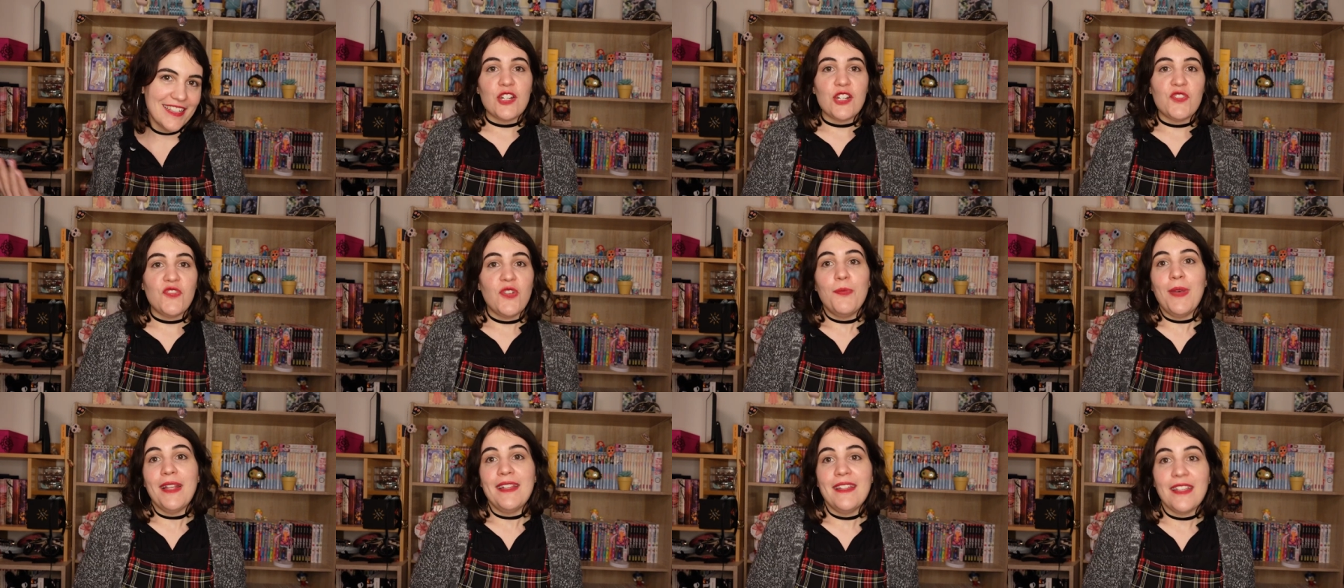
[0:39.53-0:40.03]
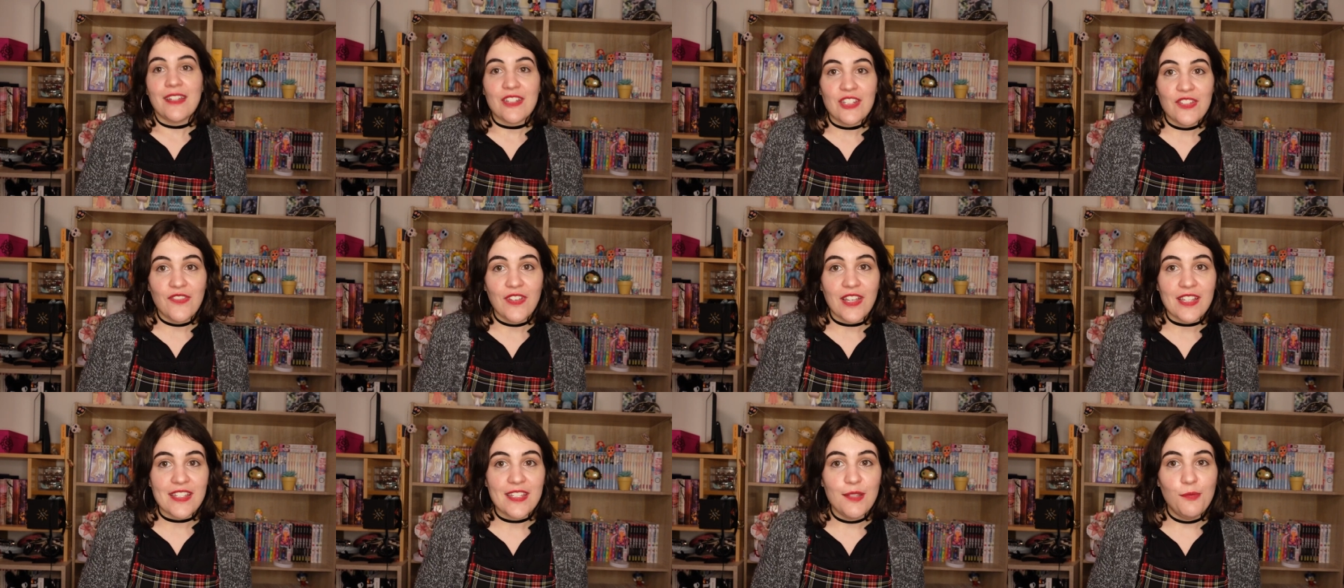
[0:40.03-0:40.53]
Je vais pas
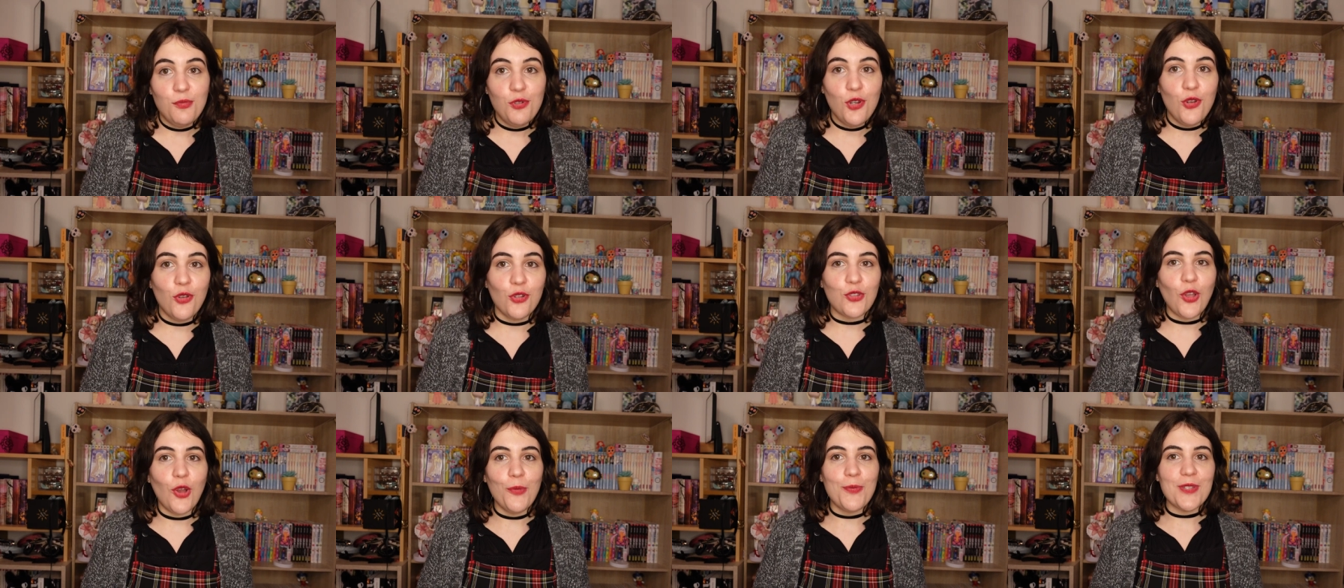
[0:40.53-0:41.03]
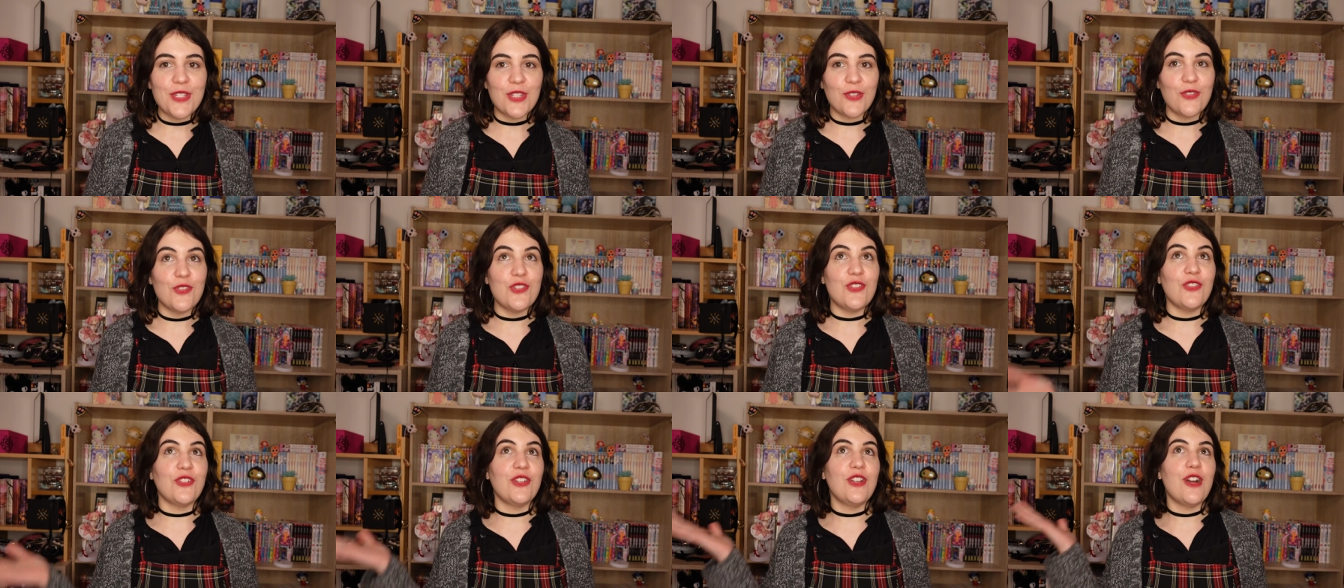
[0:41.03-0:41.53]
tergiverser plus longtemps parce
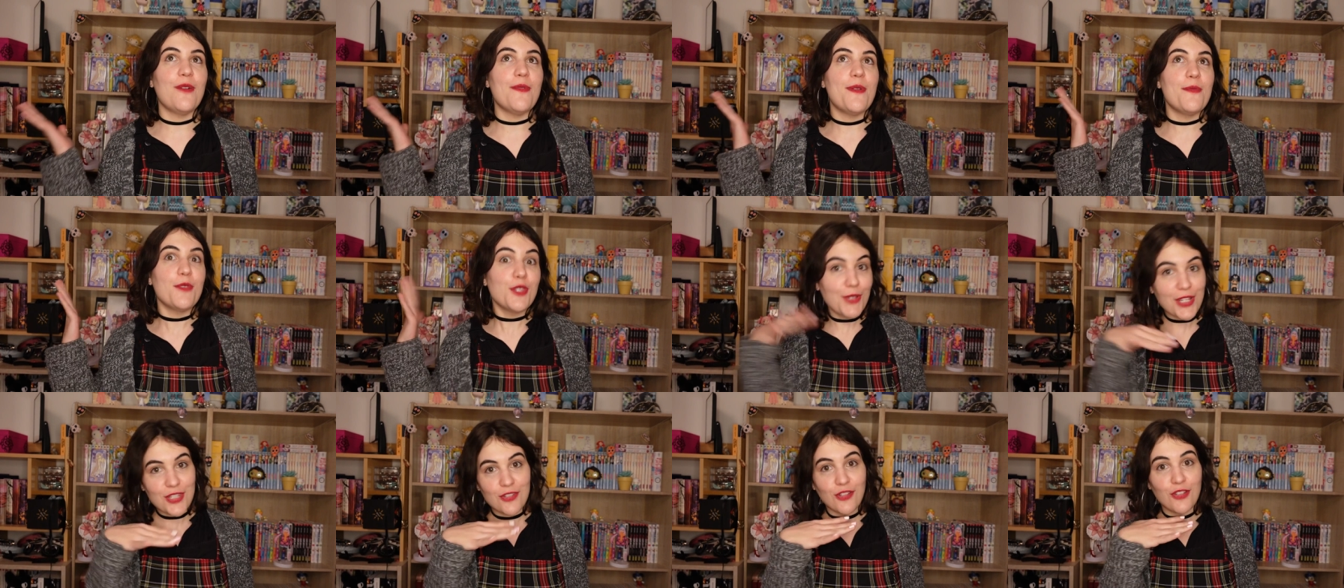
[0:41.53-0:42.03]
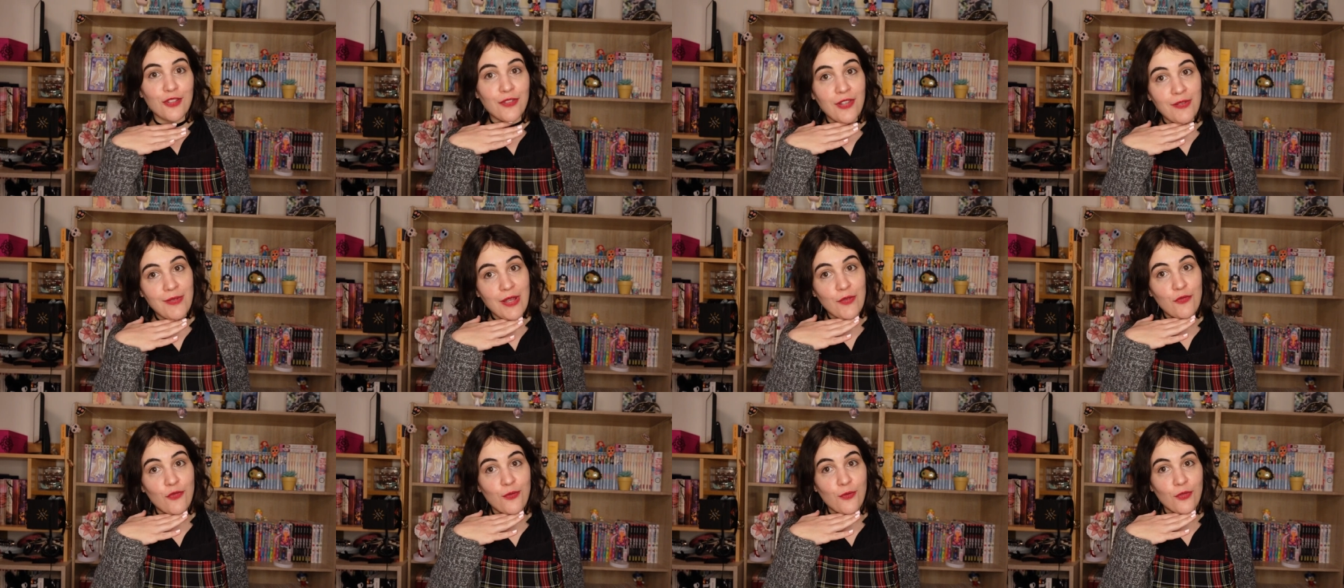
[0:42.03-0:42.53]
que j'ai quand même
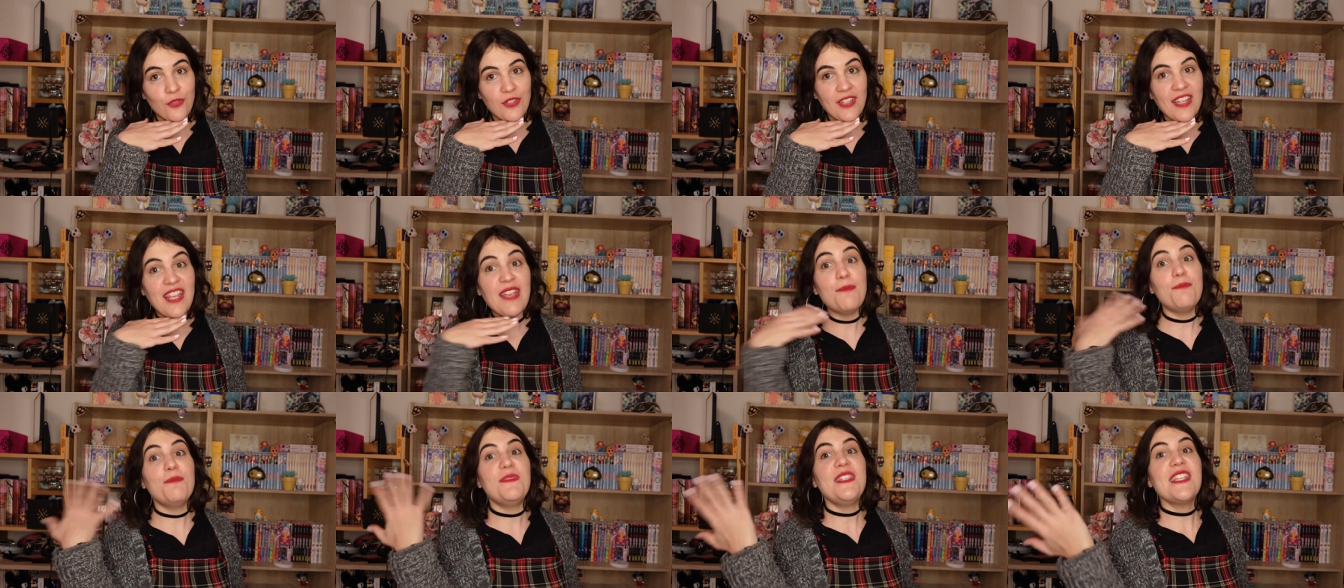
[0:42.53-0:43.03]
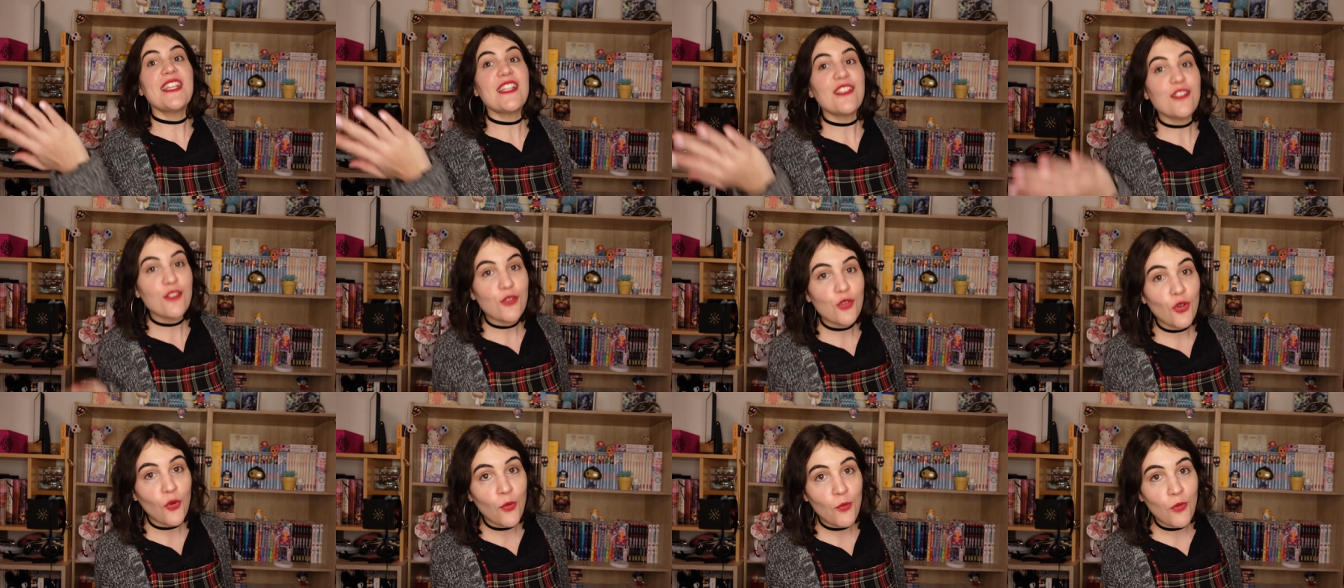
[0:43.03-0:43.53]
61 à vous montrer, bien
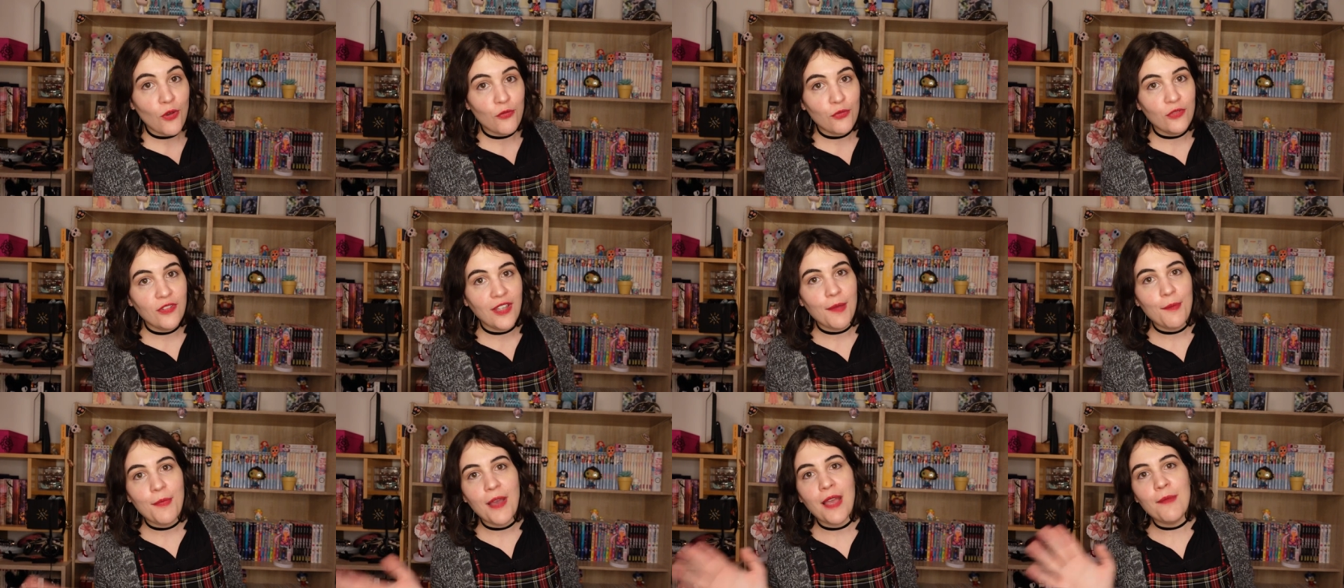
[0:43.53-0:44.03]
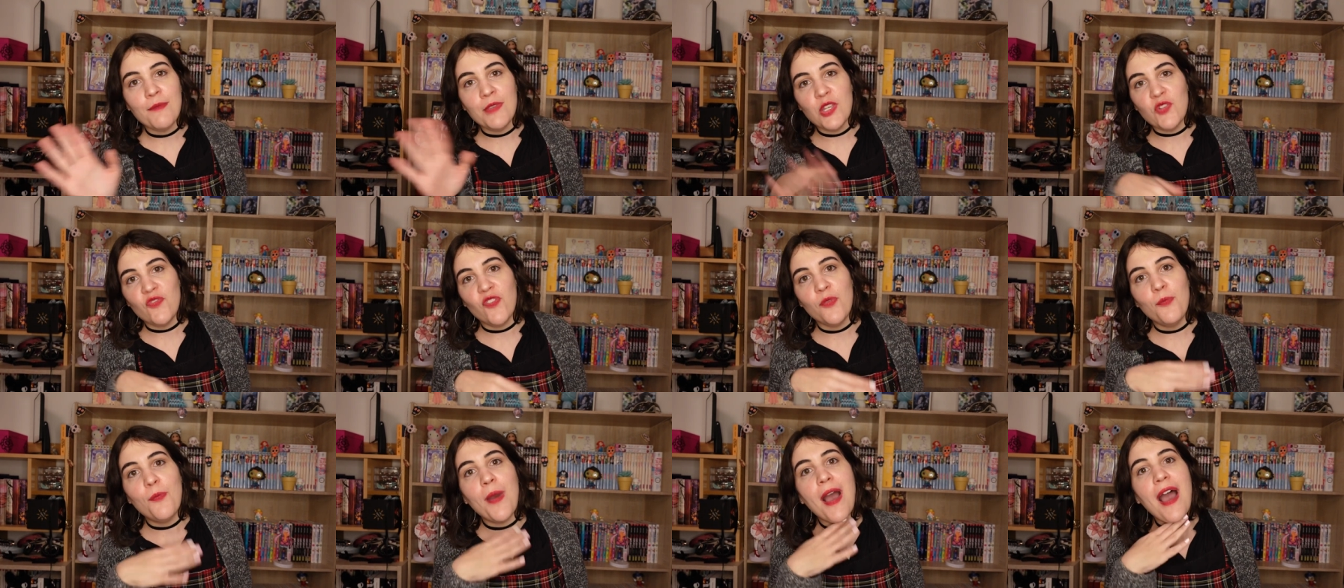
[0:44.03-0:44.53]
sûr vous m'en voudrez pas mais
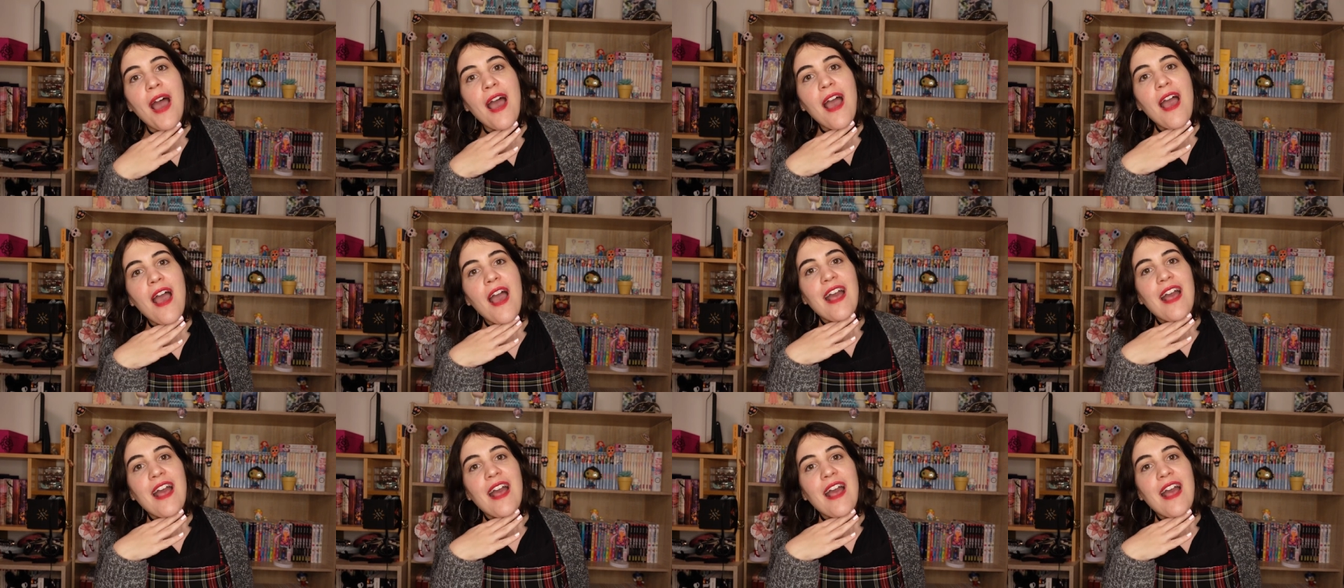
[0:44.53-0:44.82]
je vais pas